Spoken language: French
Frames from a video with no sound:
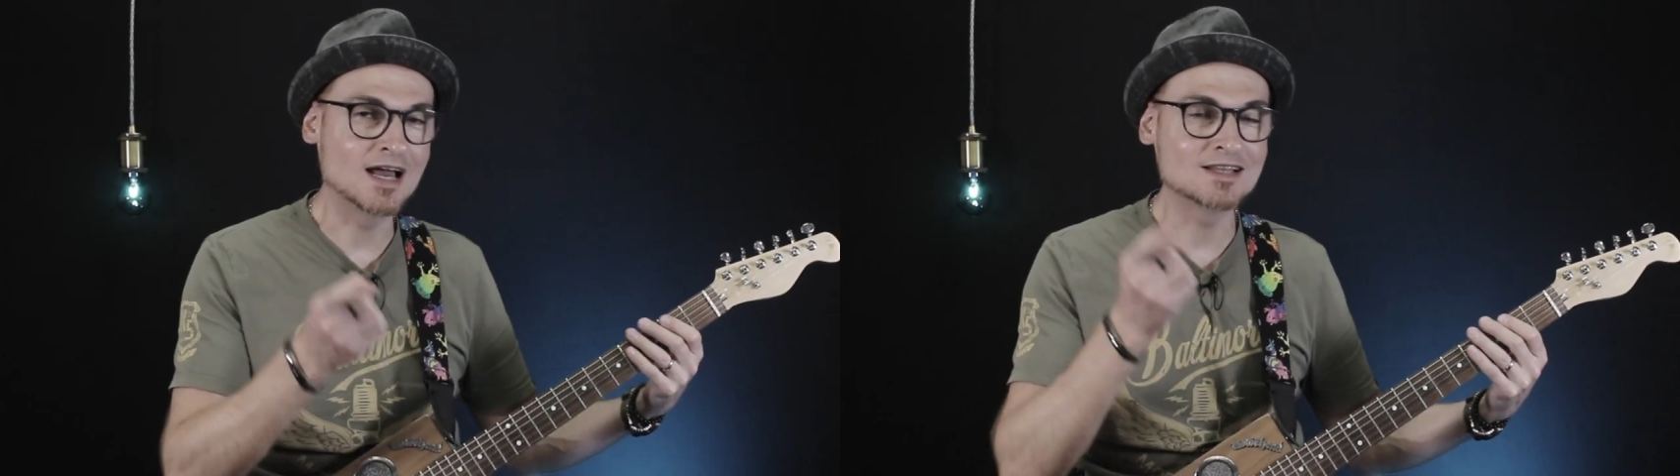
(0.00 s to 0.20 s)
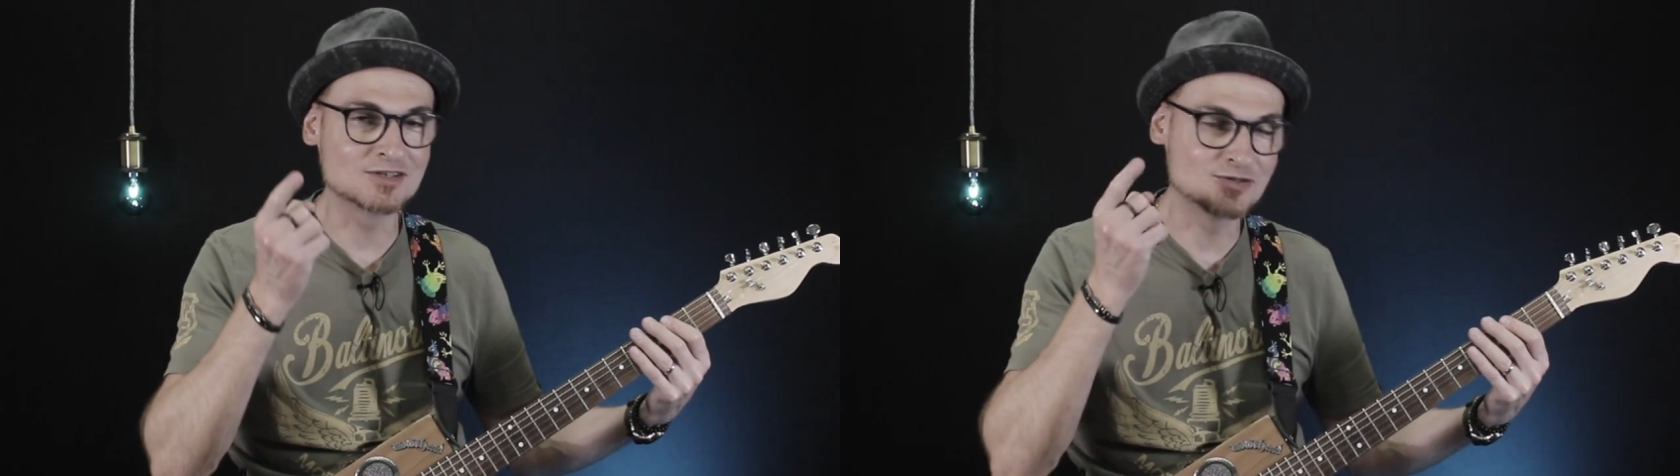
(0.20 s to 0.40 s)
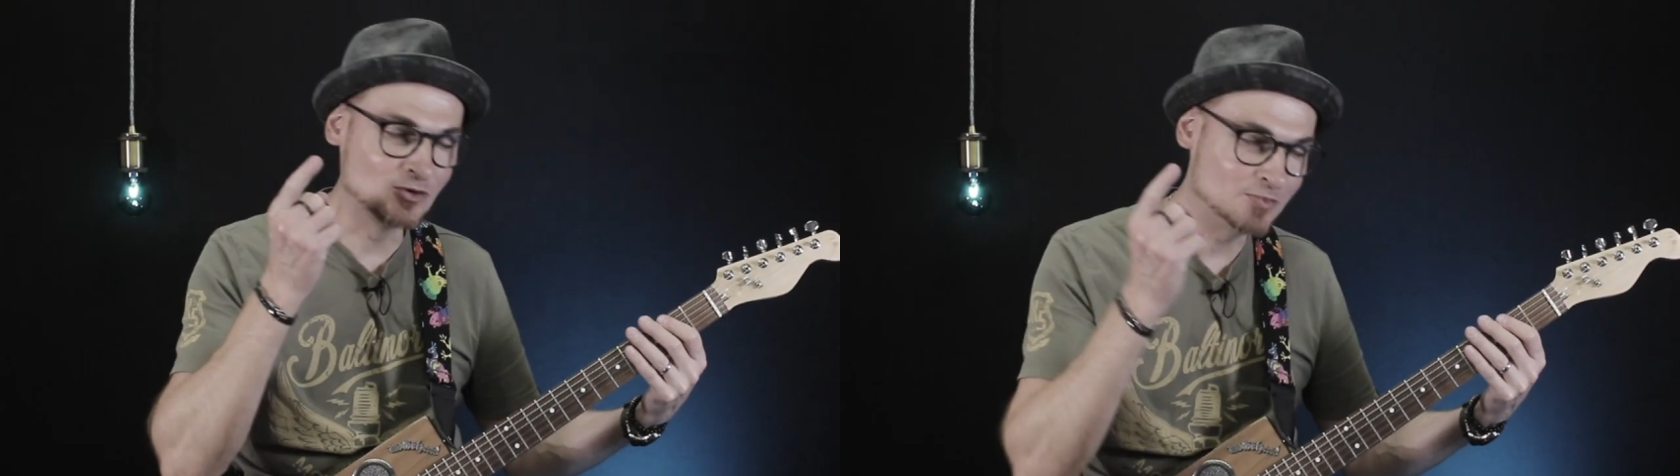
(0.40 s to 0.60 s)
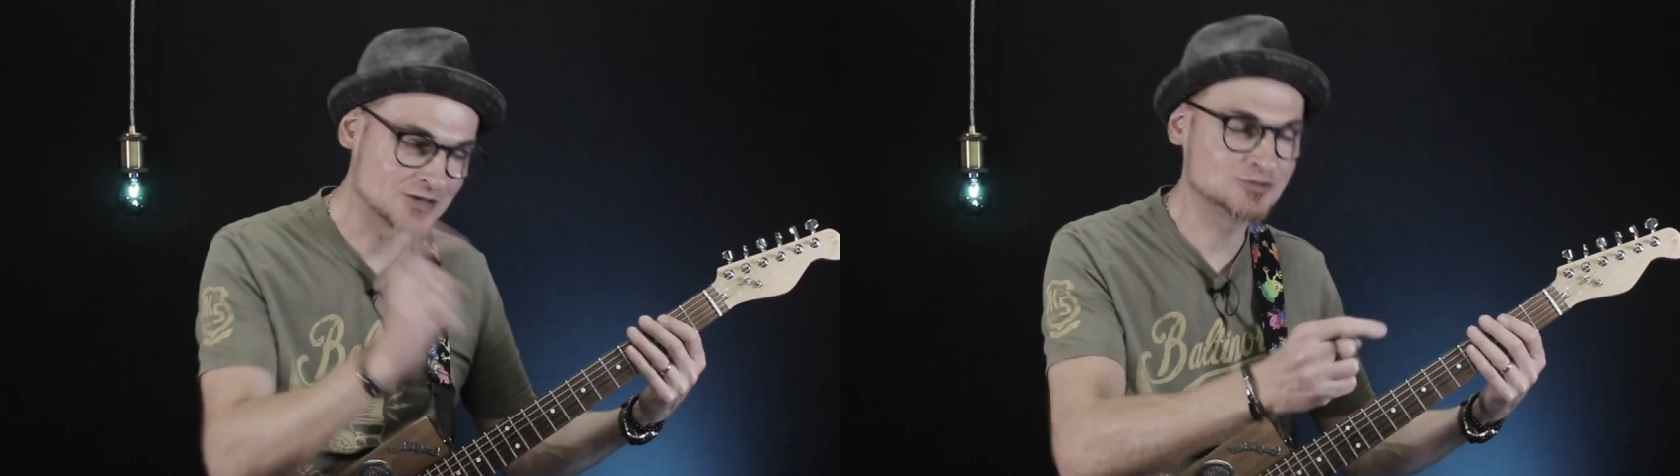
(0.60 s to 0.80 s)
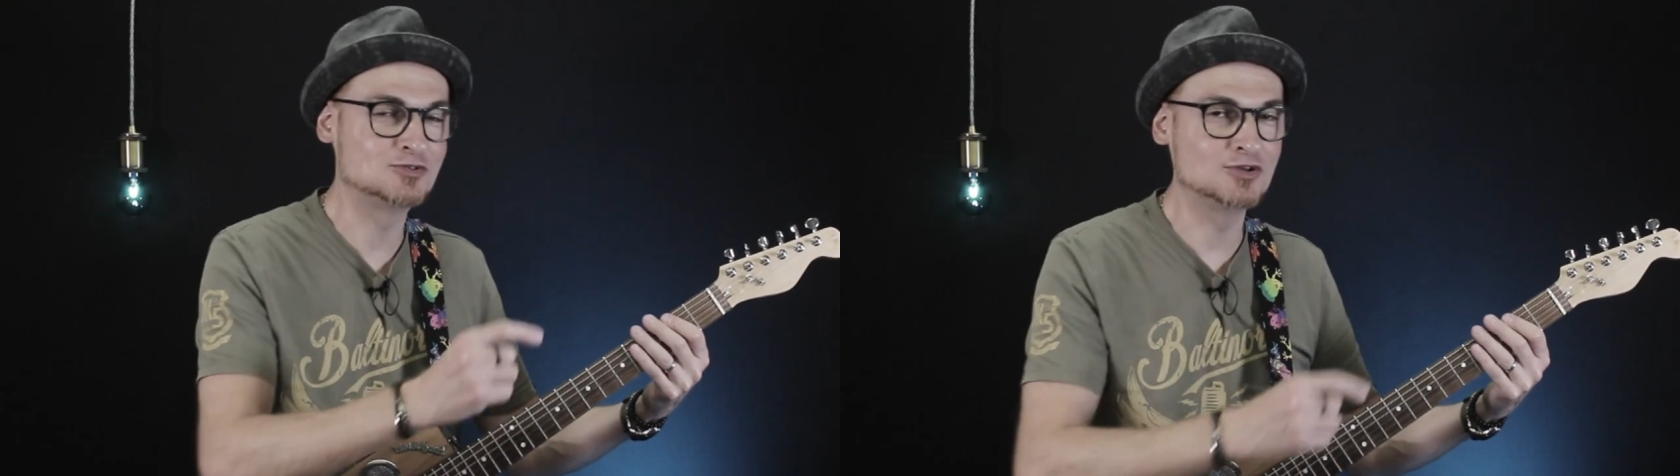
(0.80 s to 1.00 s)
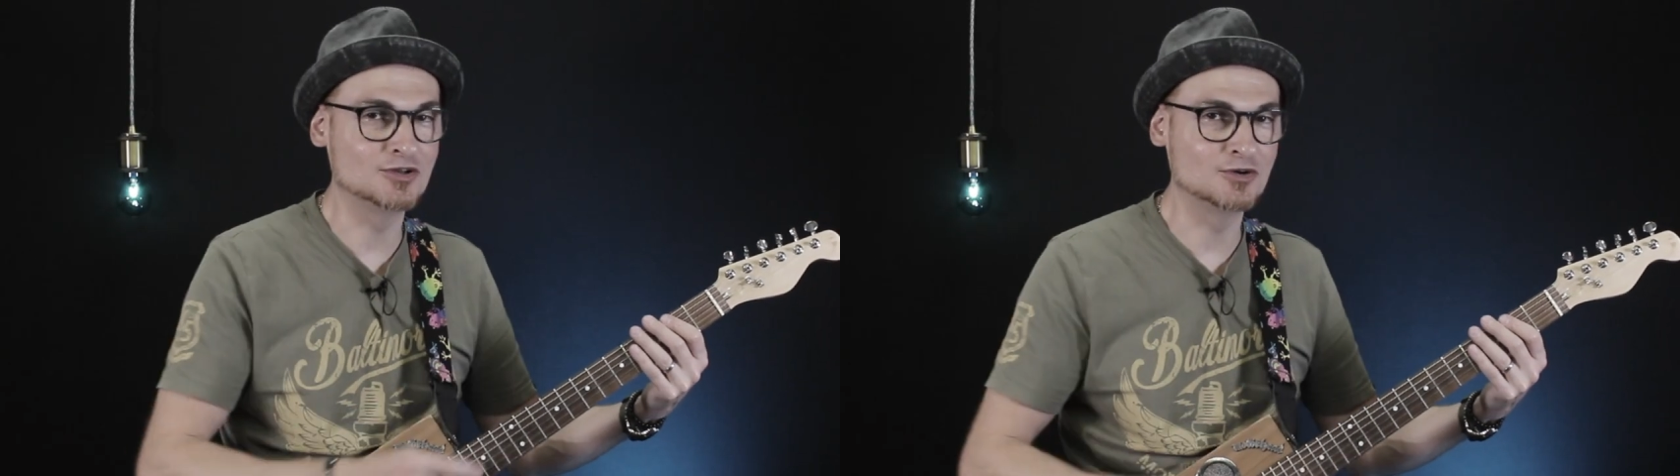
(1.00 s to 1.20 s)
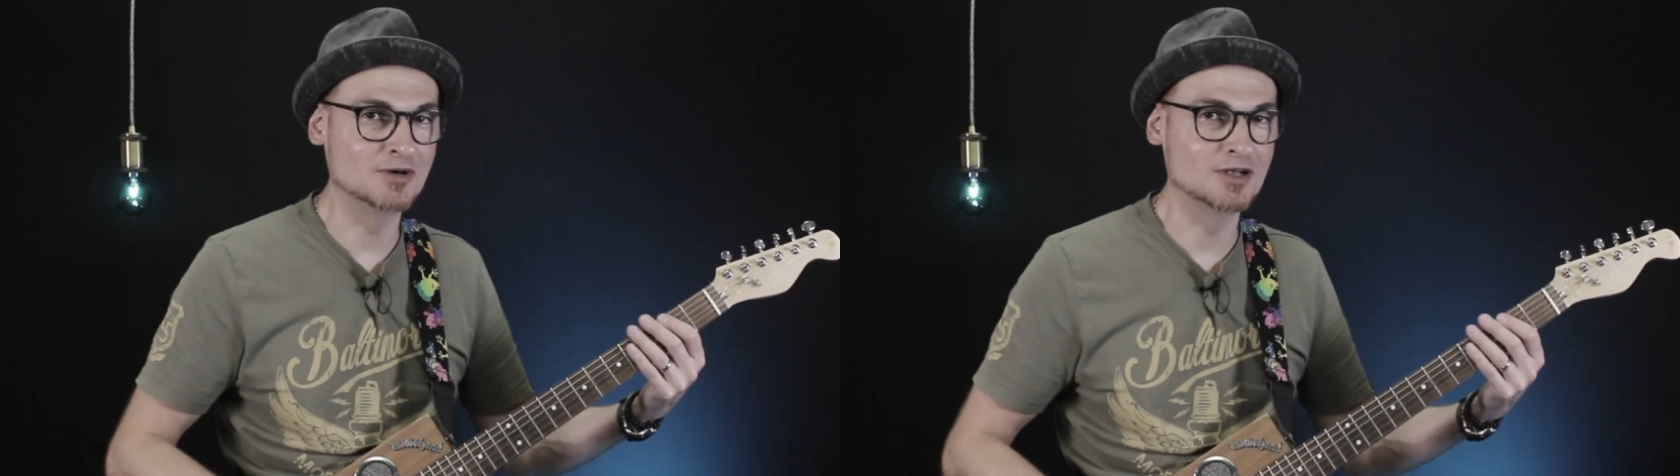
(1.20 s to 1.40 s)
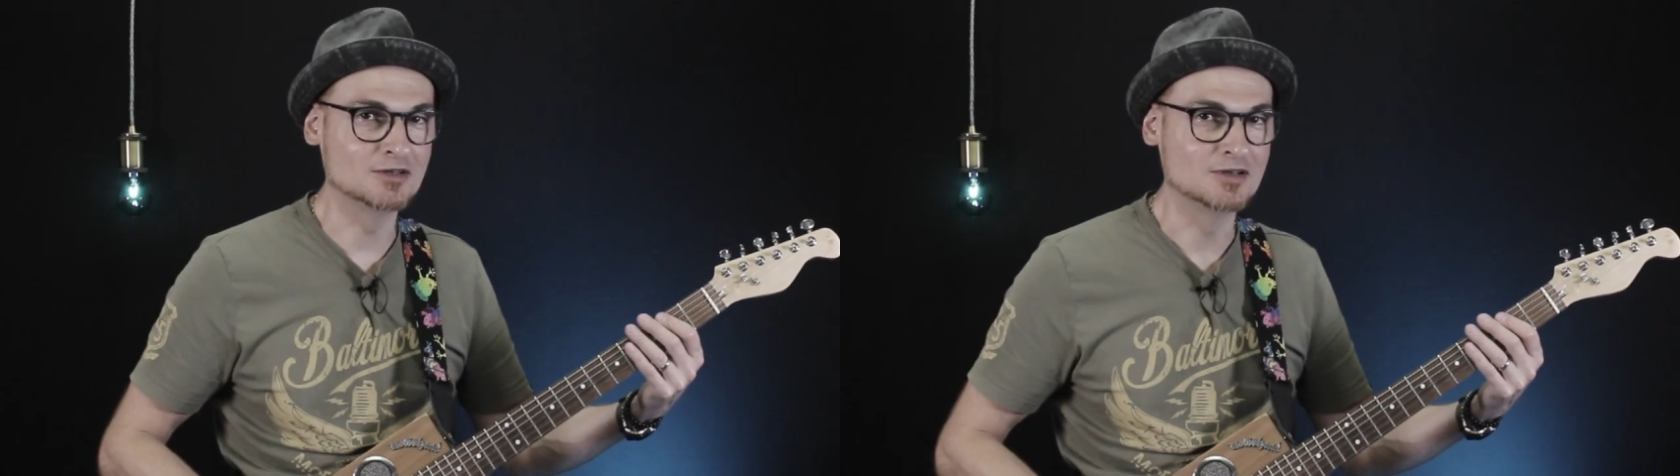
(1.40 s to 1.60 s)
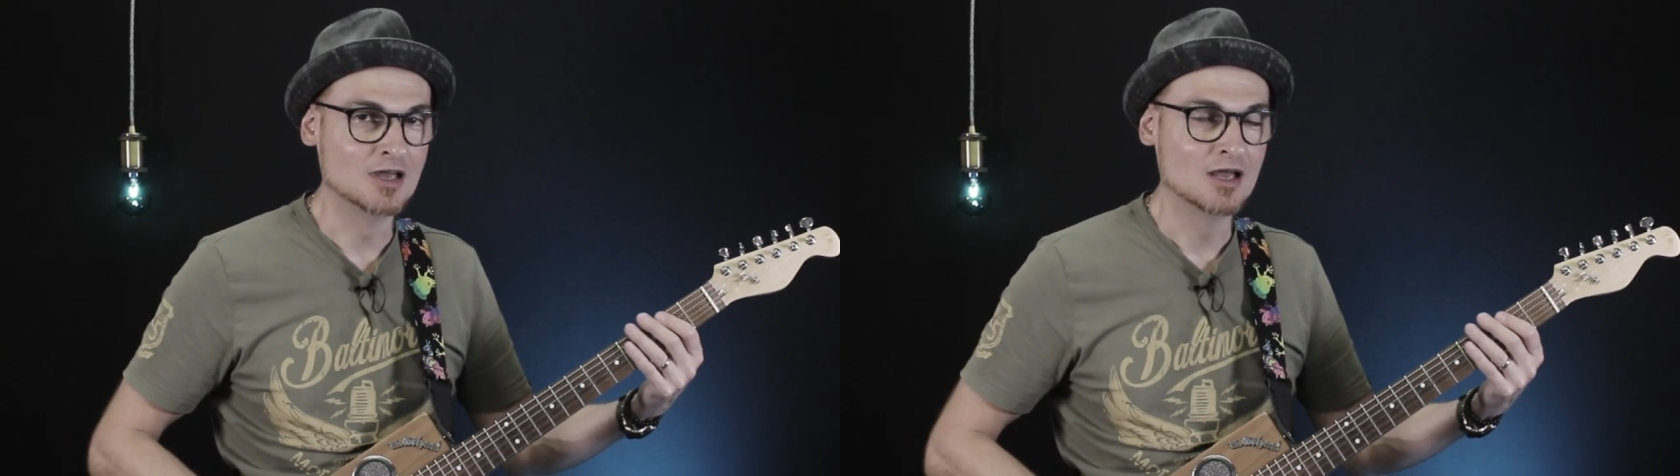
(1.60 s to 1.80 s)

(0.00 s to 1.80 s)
attention, on passe au turnaround.